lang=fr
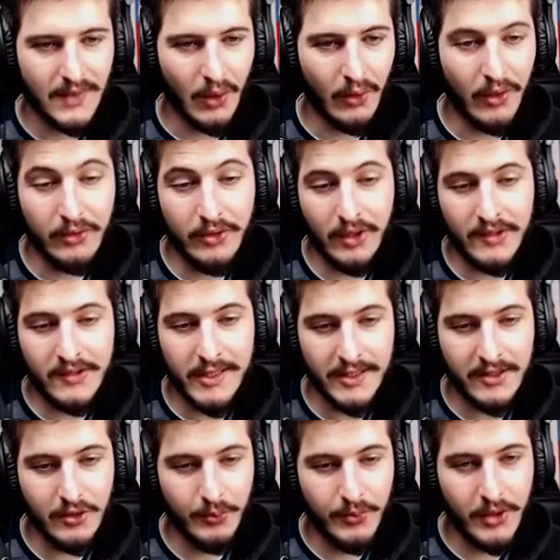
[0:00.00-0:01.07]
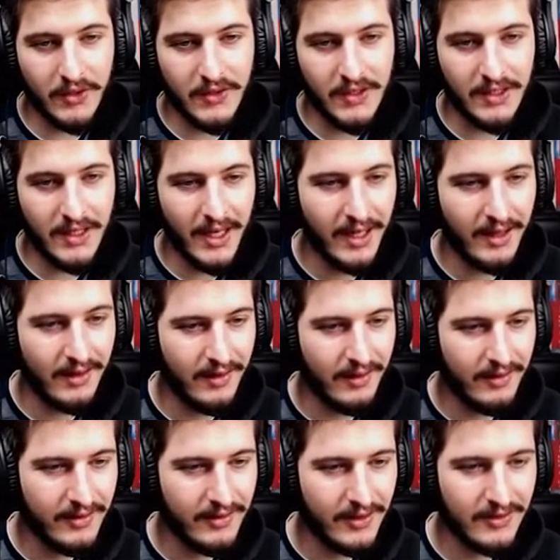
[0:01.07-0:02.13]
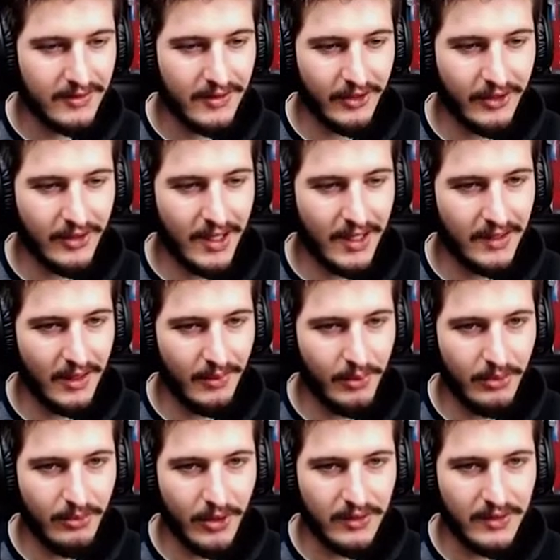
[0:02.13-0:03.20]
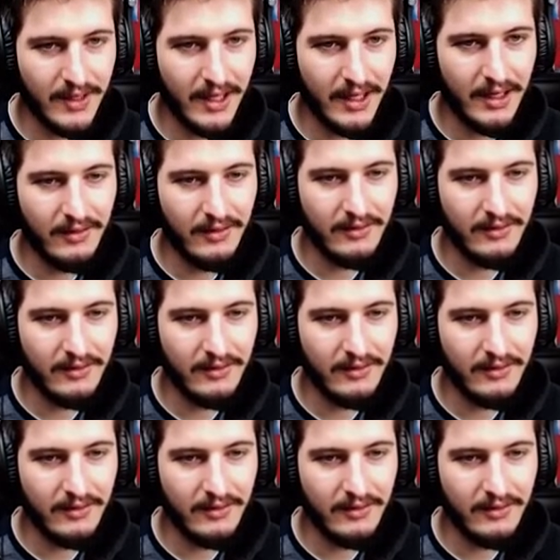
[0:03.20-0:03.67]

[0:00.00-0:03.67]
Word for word: On va lui donner sa soupe quotidienne, histoire de garder un peu de mental.